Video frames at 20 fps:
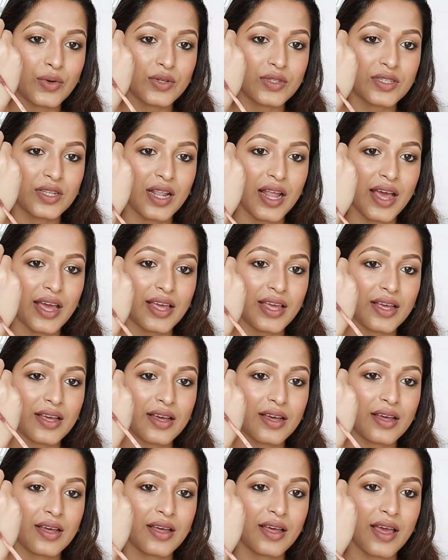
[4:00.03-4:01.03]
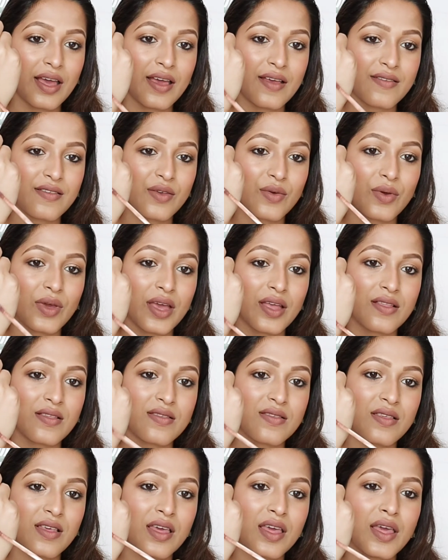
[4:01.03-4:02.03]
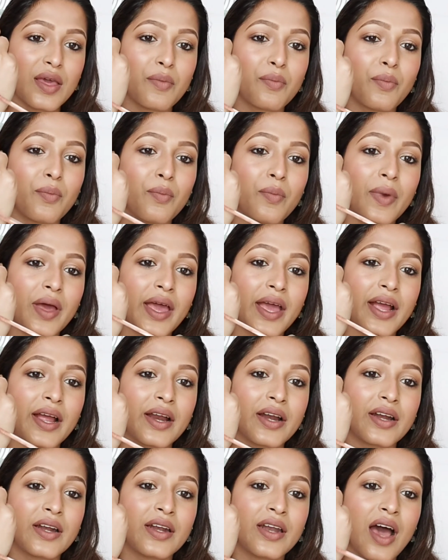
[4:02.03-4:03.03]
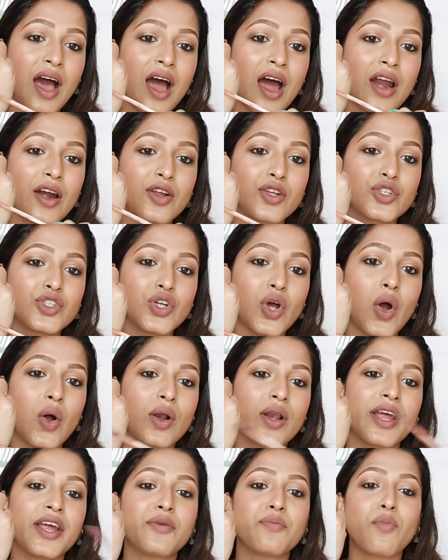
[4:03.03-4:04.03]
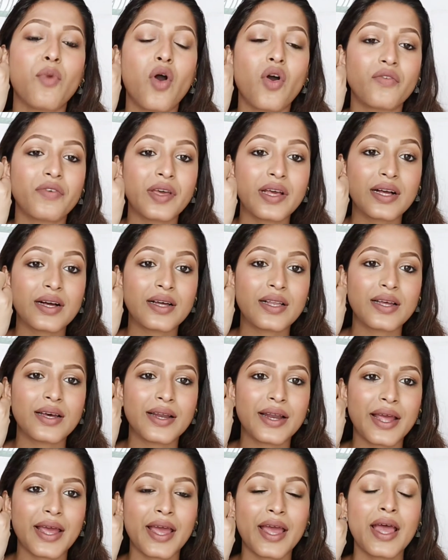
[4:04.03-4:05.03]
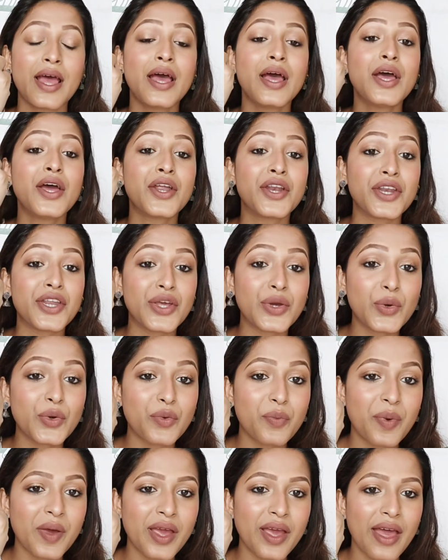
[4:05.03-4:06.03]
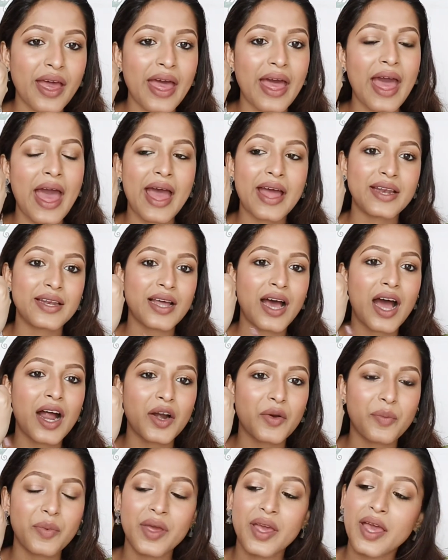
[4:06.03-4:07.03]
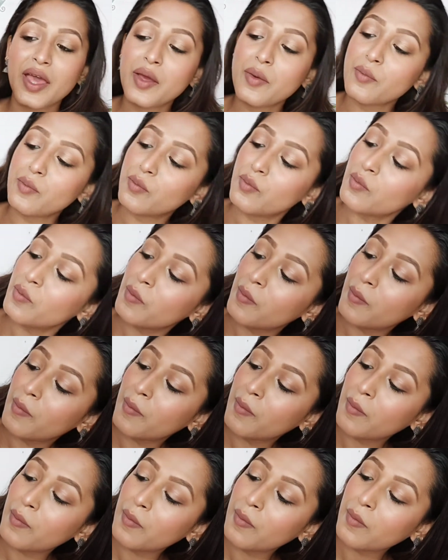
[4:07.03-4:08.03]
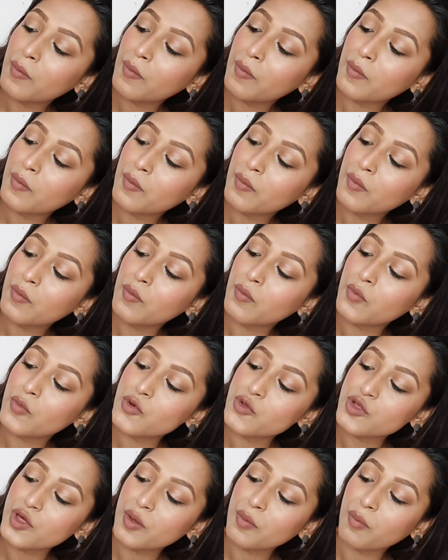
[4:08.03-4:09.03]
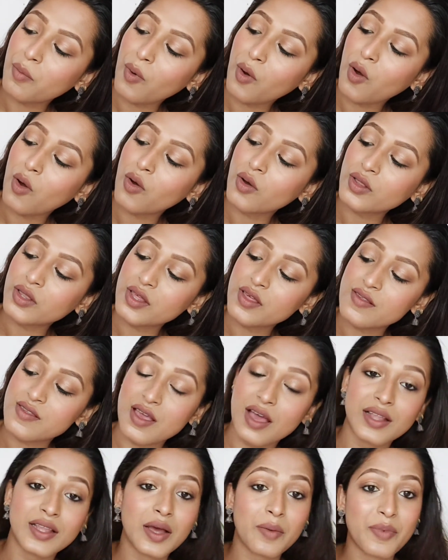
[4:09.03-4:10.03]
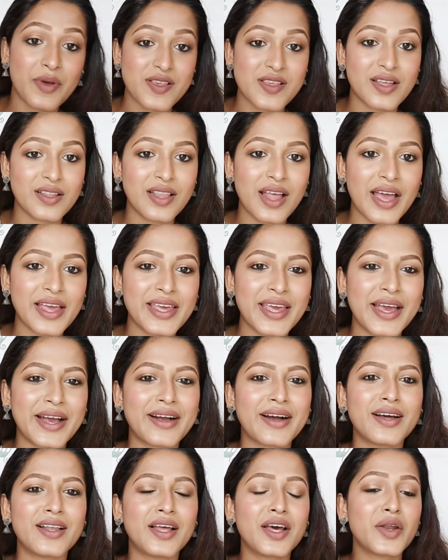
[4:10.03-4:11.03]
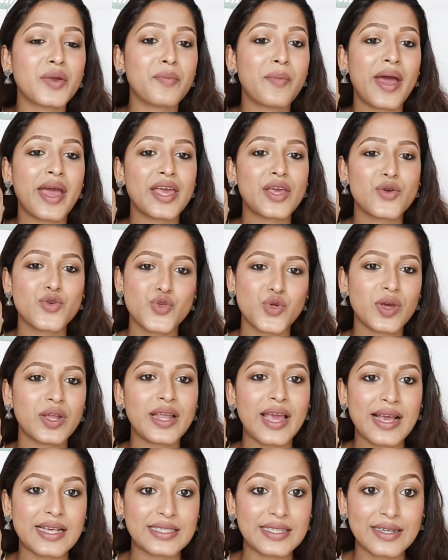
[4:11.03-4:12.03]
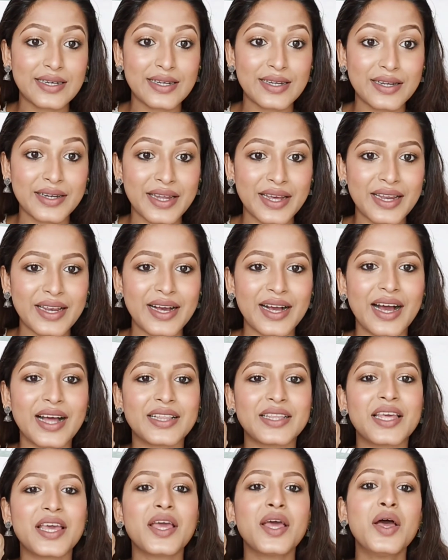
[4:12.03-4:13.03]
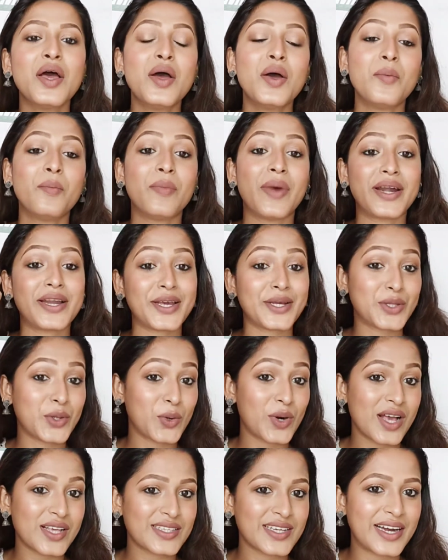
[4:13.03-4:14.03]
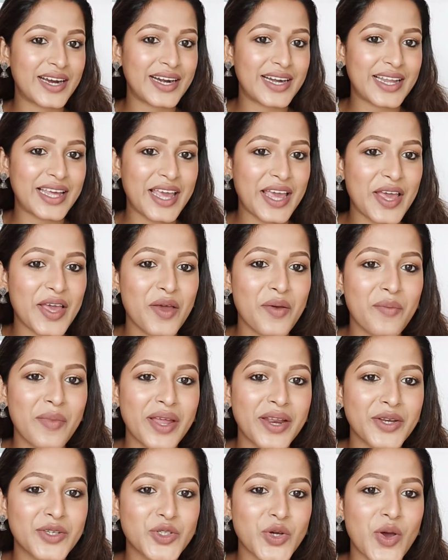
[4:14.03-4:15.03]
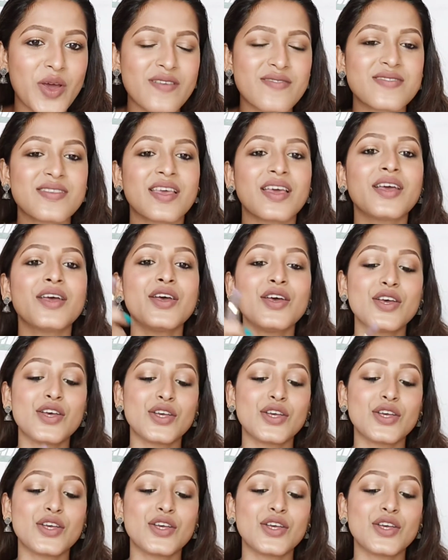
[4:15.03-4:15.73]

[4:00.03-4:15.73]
लुक्स लाइक एज यू कैन सी ये एक डार्क चॉकलेट मॉवी कलर है न्यूड भी है एंड डार्क भी है मुझे बहुत ही ज़्यादा पसंद आई ये कलर मैं यूजुअली ऐसी कलर नहीं लगाती बट ये थोड़ा सा हटके है मेरी चॉइस से